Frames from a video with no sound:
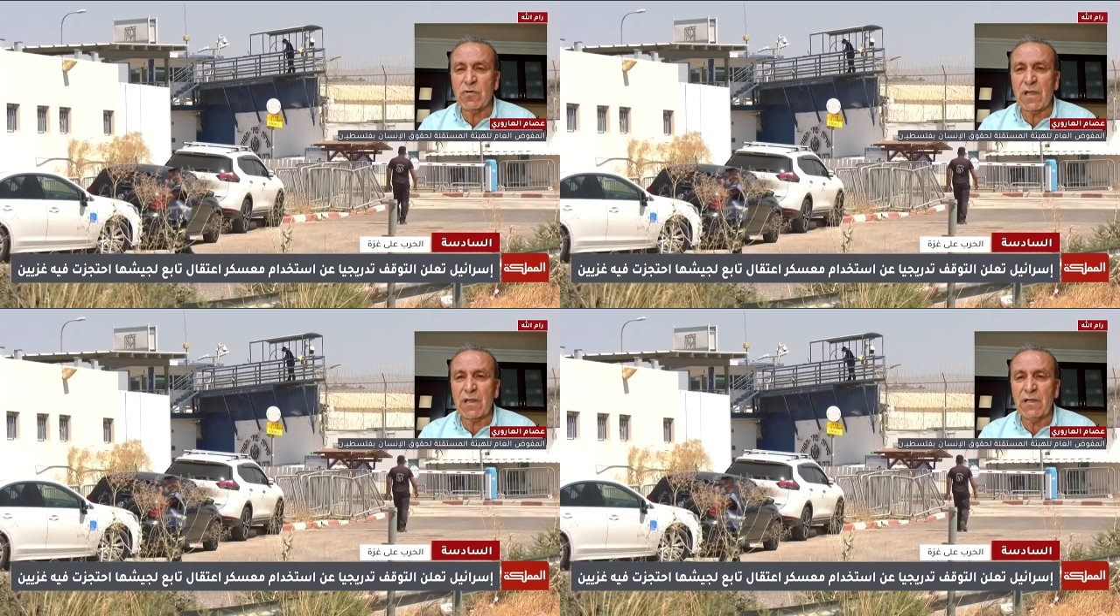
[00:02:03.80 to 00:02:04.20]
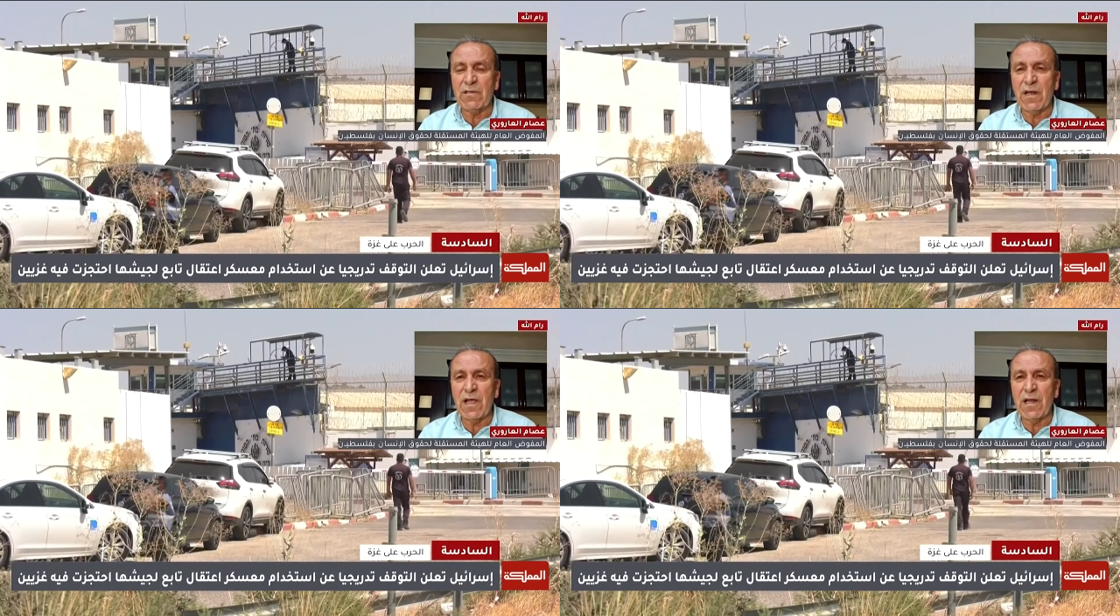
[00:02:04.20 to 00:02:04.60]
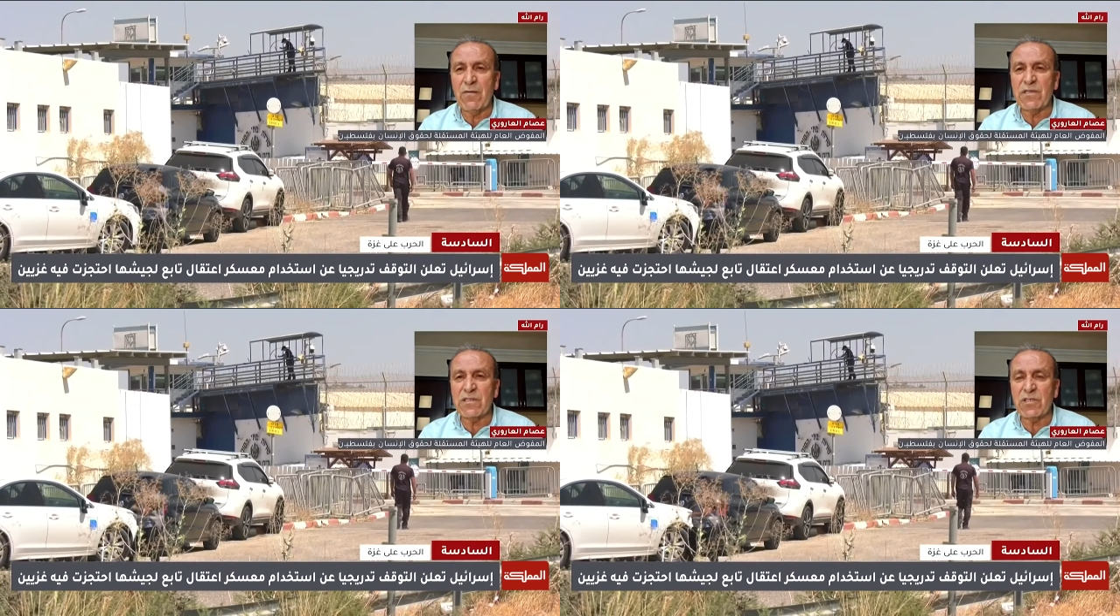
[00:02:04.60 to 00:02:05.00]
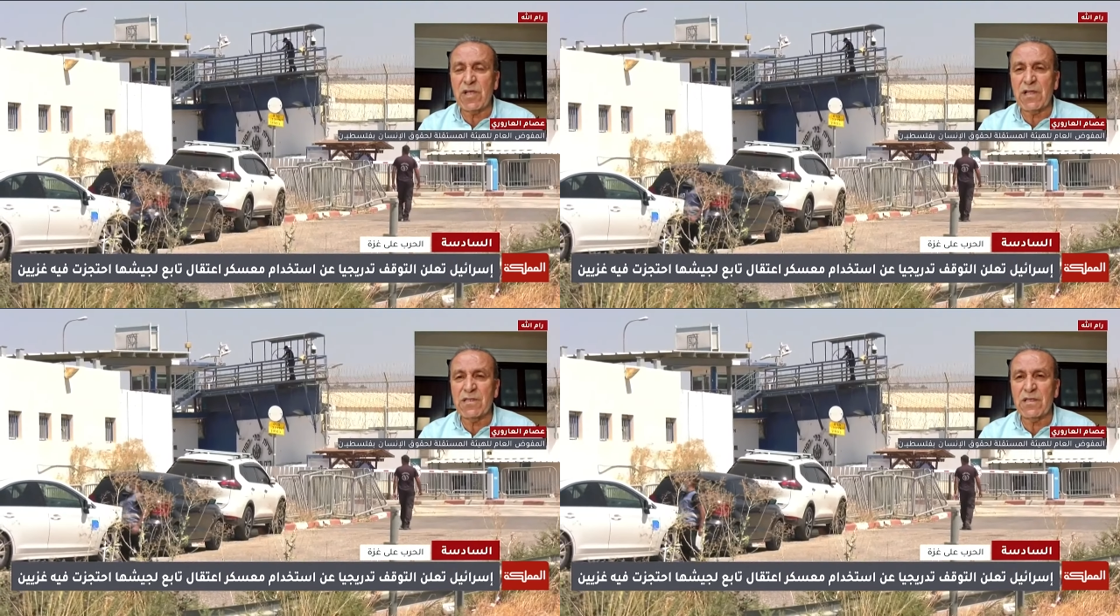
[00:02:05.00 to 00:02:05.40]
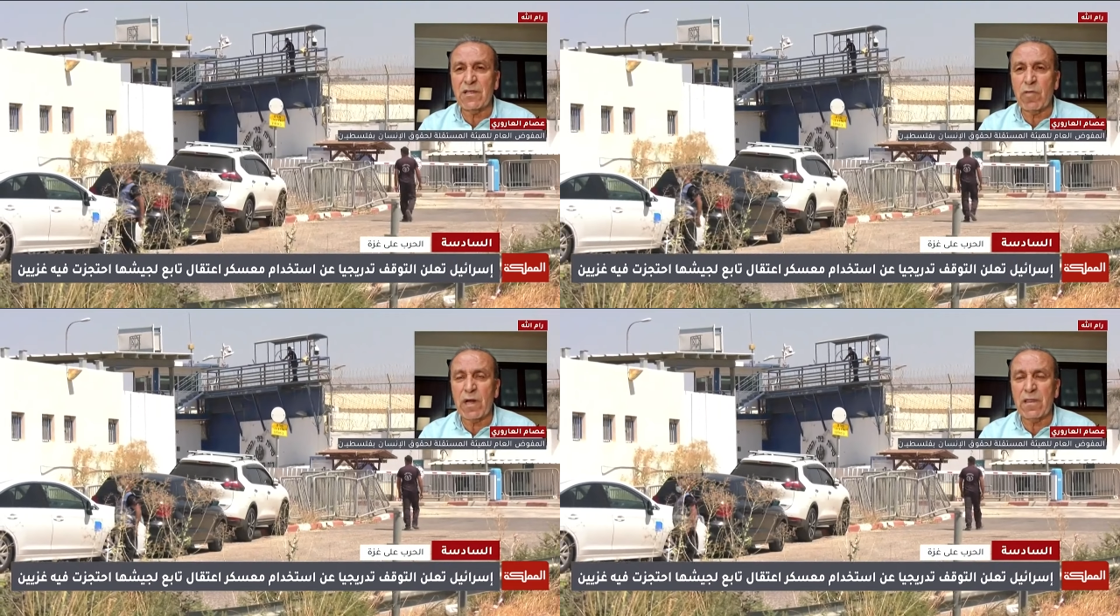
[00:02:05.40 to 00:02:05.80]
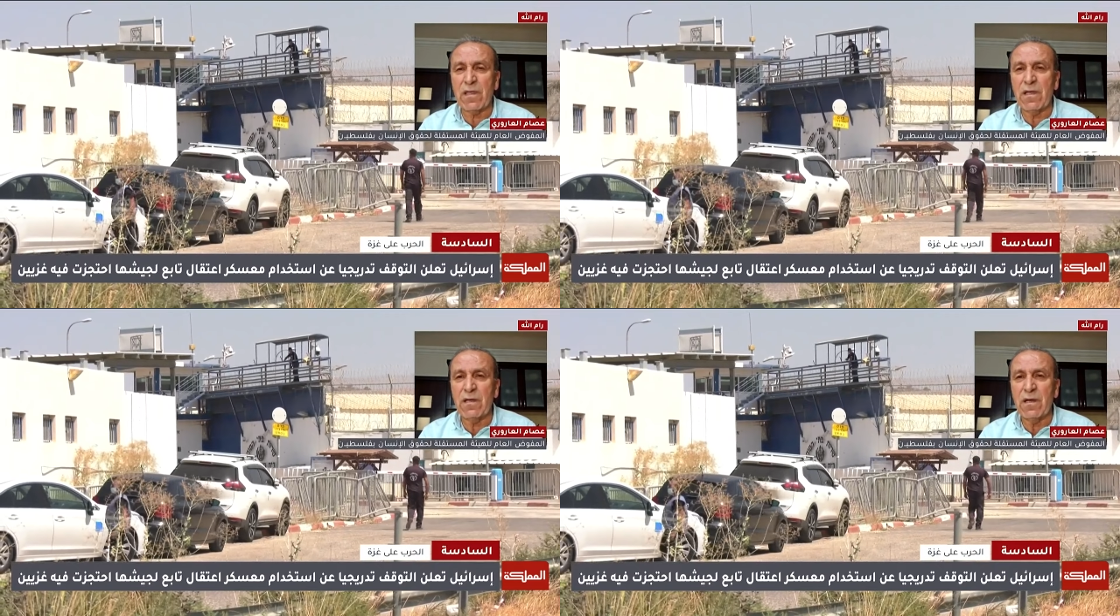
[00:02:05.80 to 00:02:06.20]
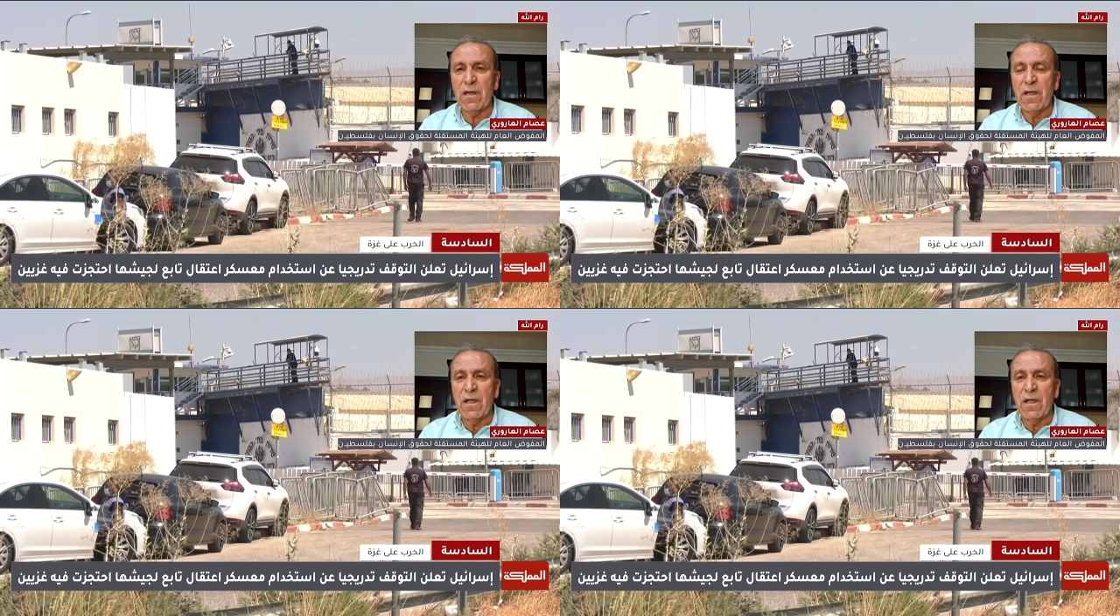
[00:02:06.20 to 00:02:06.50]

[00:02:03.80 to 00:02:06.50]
سلطات الاحتلال باستشهاد 36